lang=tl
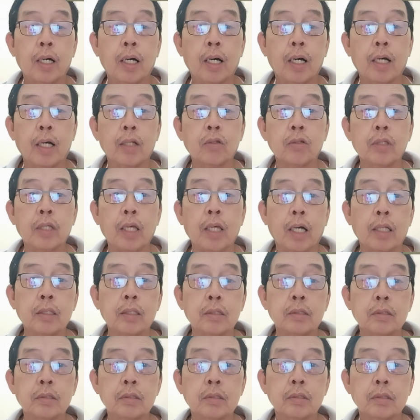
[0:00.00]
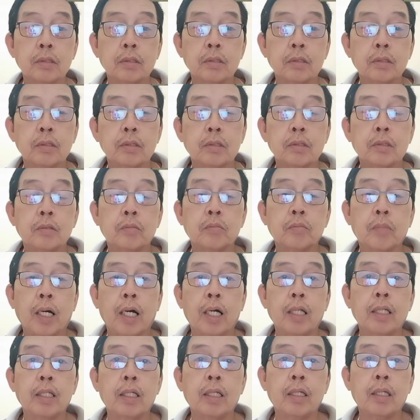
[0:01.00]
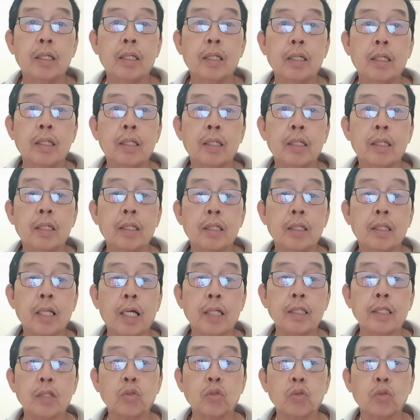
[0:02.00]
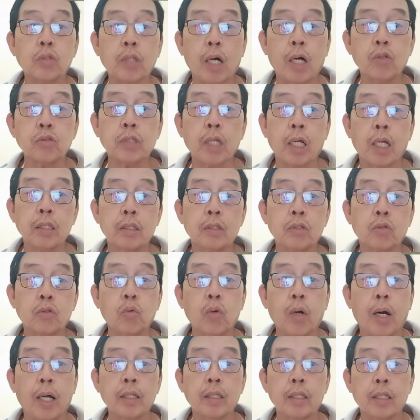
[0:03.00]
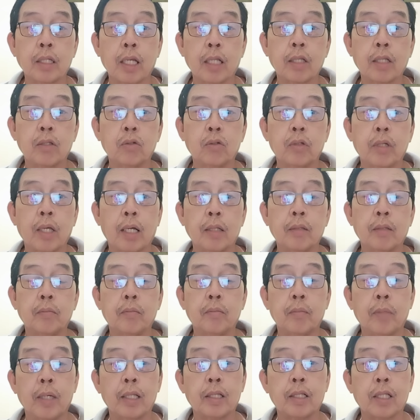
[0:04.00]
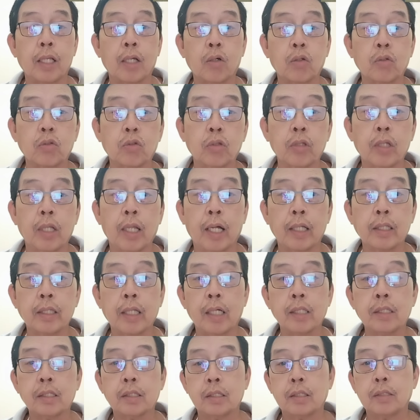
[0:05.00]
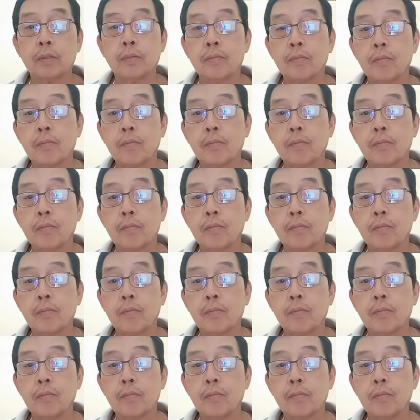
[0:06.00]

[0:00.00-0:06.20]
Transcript: ang ano niyan, bali, nasa 2,200 do yan, metriko toneladas.